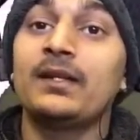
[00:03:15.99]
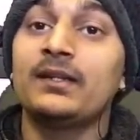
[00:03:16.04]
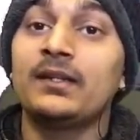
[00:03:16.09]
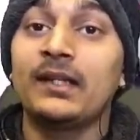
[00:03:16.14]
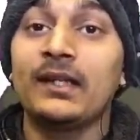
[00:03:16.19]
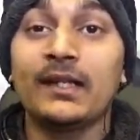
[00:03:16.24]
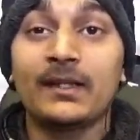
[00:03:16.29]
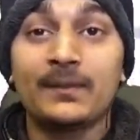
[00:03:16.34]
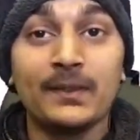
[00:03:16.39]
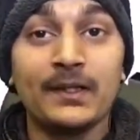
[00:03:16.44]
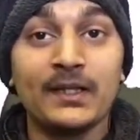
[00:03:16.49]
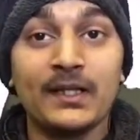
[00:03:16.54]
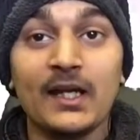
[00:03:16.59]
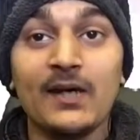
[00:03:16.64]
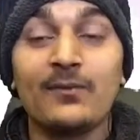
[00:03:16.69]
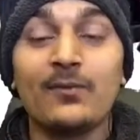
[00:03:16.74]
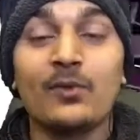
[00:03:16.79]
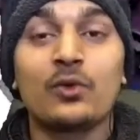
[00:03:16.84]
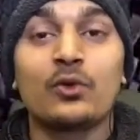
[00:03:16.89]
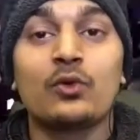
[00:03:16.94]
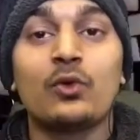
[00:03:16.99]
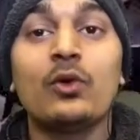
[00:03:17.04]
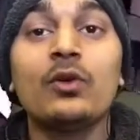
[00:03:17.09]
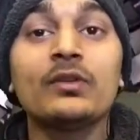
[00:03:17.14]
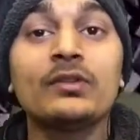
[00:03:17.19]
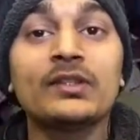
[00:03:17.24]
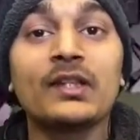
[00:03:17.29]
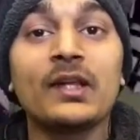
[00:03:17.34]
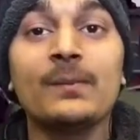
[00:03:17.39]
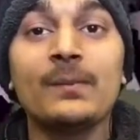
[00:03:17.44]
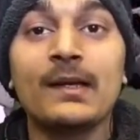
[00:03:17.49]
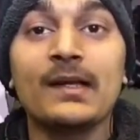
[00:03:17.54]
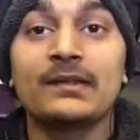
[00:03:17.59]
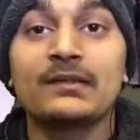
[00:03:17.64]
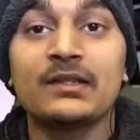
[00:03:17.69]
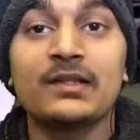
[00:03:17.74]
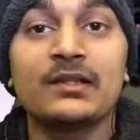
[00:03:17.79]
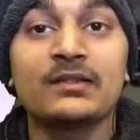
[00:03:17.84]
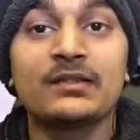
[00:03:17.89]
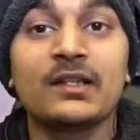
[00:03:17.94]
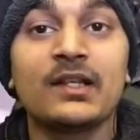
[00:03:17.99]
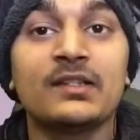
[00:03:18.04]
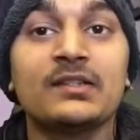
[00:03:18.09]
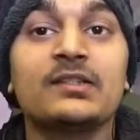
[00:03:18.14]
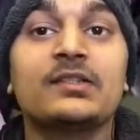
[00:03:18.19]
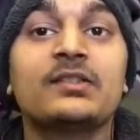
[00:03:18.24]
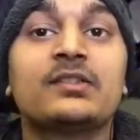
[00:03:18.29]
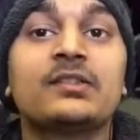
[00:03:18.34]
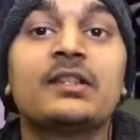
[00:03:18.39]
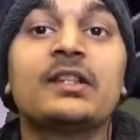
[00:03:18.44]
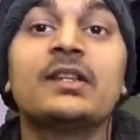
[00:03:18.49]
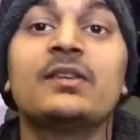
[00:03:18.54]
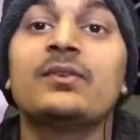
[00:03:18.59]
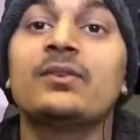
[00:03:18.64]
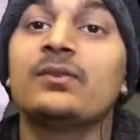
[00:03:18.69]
देख भी लिया वो कौन सा मैसेज था जिसने